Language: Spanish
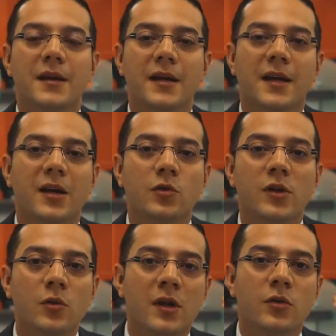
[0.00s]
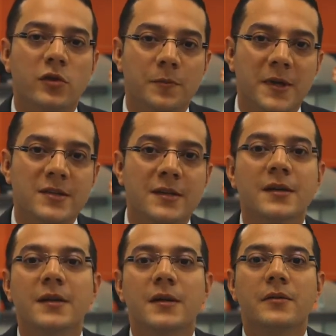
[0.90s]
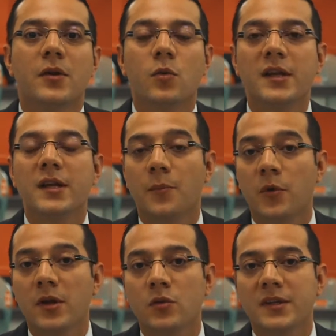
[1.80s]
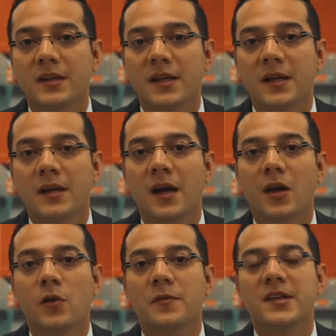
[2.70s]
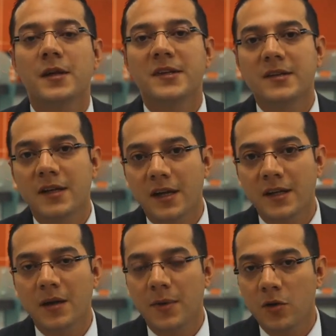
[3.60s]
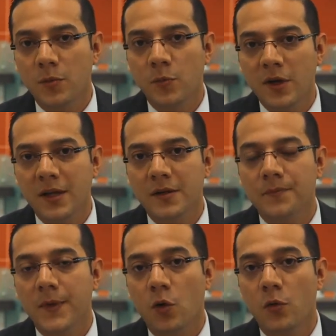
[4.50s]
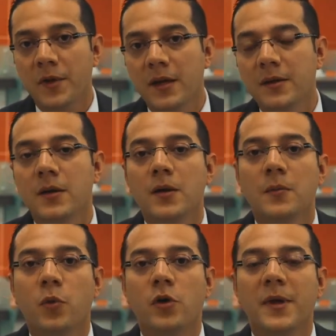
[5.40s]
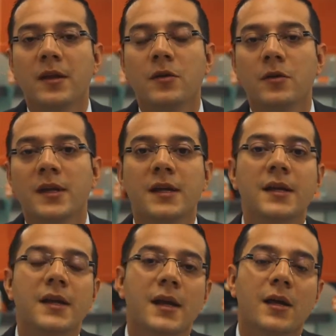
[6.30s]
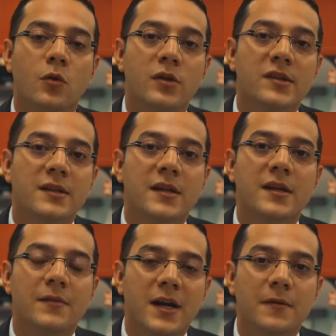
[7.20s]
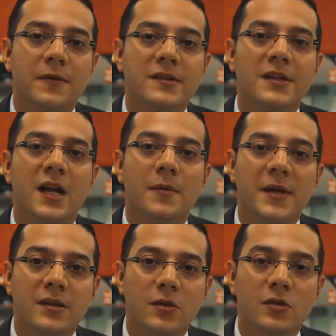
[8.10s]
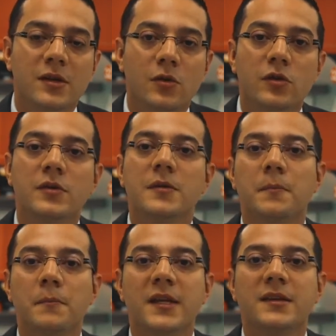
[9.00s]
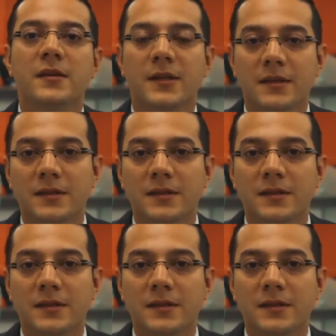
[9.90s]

En caso de duda o sospecha, recuerde que puede contactar a la oficina más cercana al Banco Popular o bien por medio de el call center de Banca Fácil al 2202 2020.